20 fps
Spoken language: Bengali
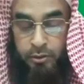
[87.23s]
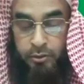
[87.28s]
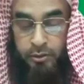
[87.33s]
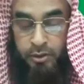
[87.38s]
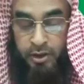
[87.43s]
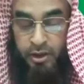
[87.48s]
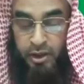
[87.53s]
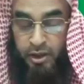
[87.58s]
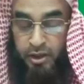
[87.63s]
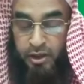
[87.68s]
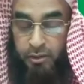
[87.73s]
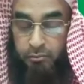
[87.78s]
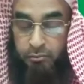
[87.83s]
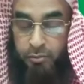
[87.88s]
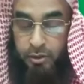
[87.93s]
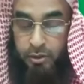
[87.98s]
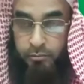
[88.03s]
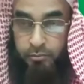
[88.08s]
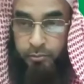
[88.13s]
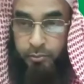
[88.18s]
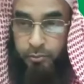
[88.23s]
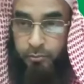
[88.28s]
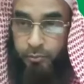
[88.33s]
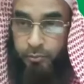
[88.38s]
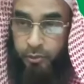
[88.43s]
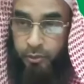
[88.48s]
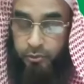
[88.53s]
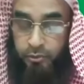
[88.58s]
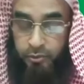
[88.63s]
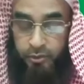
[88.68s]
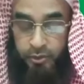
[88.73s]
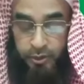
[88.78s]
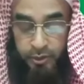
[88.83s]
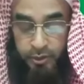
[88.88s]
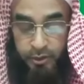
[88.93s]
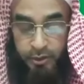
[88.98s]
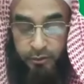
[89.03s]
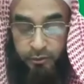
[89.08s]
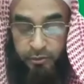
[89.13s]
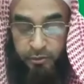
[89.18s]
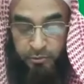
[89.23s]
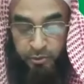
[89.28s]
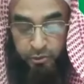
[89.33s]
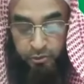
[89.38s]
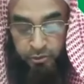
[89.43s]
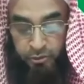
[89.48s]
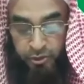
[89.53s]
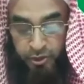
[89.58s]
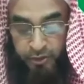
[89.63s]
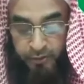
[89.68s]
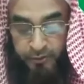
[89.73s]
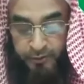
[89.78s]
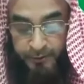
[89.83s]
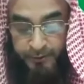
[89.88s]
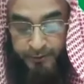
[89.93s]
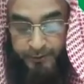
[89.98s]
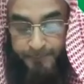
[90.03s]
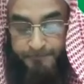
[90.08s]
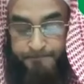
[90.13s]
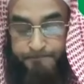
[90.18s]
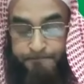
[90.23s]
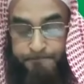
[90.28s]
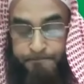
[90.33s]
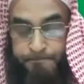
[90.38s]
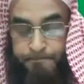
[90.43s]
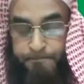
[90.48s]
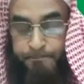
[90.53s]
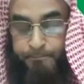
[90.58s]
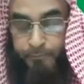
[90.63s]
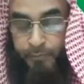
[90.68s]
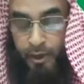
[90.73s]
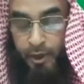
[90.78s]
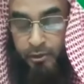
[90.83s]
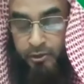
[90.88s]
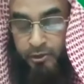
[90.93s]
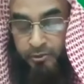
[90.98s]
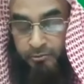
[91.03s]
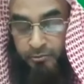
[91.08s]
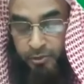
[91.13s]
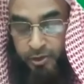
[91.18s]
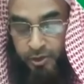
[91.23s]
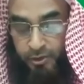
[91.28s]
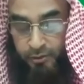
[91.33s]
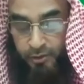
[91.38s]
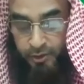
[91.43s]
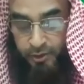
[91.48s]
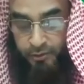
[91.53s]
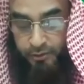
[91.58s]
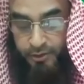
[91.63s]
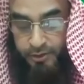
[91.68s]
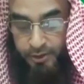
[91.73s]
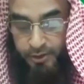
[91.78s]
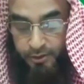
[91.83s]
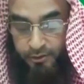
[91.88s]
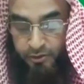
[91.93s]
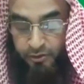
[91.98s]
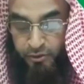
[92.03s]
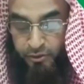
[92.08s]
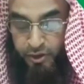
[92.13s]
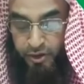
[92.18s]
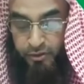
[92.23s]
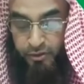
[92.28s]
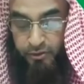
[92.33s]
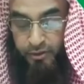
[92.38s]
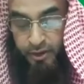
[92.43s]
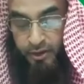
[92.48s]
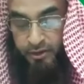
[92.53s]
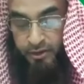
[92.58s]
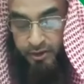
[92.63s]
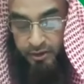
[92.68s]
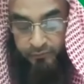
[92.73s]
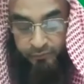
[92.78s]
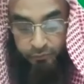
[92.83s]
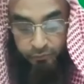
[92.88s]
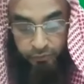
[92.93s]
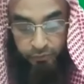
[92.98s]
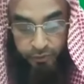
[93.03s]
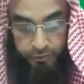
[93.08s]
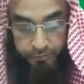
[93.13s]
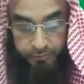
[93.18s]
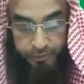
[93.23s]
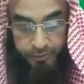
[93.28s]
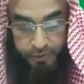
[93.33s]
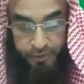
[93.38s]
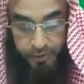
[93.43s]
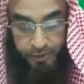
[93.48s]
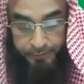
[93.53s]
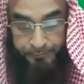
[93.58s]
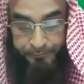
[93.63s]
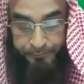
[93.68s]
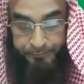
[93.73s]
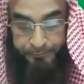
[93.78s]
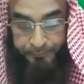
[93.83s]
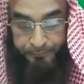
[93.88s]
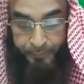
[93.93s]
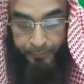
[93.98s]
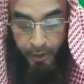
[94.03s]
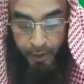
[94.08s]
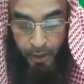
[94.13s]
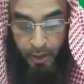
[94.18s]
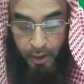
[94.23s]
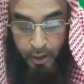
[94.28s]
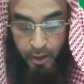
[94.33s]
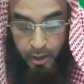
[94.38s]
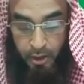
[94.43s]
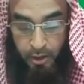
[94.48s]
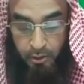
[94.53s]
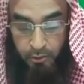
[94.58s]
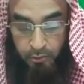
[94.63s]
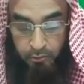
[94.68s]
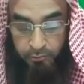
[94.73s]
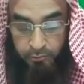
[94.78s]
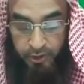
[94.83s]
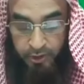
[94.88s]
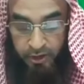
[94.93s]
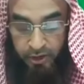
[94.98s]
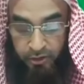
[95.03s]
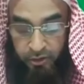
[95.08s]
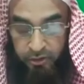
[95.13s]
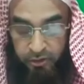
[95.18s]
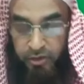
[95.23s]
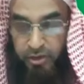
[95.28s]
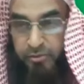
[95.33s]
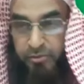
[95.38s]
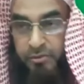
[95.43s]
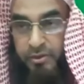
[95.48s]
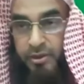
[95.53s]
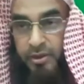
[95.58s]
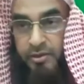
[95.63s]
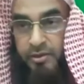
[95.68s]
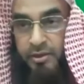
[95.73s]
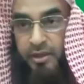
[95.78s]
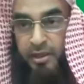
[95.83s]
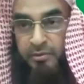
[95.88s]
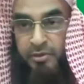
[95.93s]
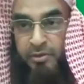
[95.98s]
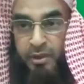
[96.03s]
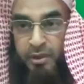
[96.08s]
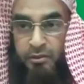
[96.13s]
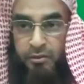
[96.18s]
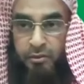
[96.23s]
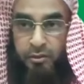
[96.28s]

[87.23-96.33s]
সেখানে পক্ষ থেকে সমর্থন ইত্যাদি এসব বিষয়গুলি রয়েছে সুতরাং তারা সেটা ফতোয়া দেবেন বাকি কথা নবী সাল্লামের